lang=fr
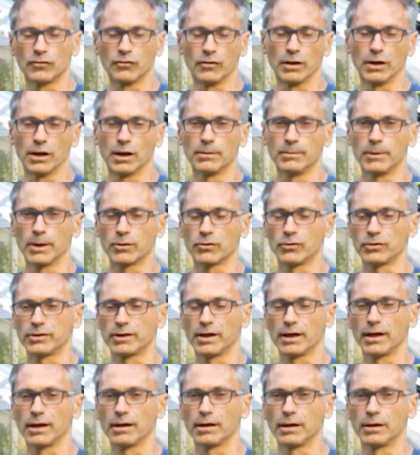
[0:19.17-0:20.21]
Voilà, bah,
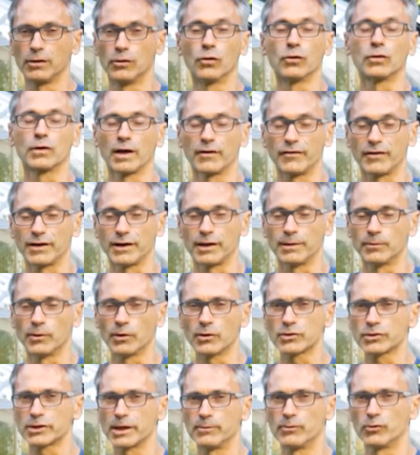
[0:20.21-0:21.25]
écoutez, donc
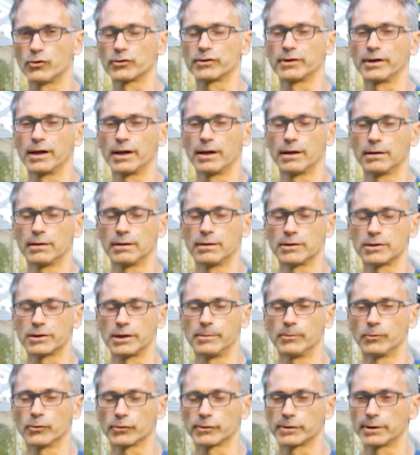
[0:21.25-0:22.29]
effectivement, j'ai monté,
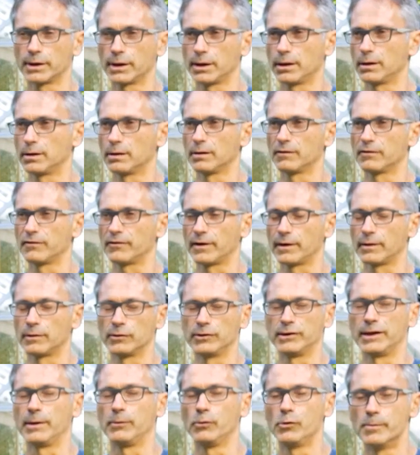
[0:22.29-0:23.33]
monté
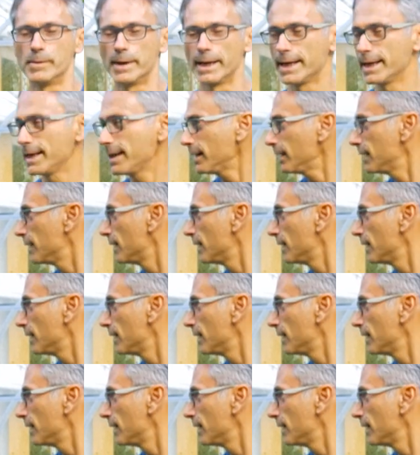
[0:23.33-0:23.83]
début mai.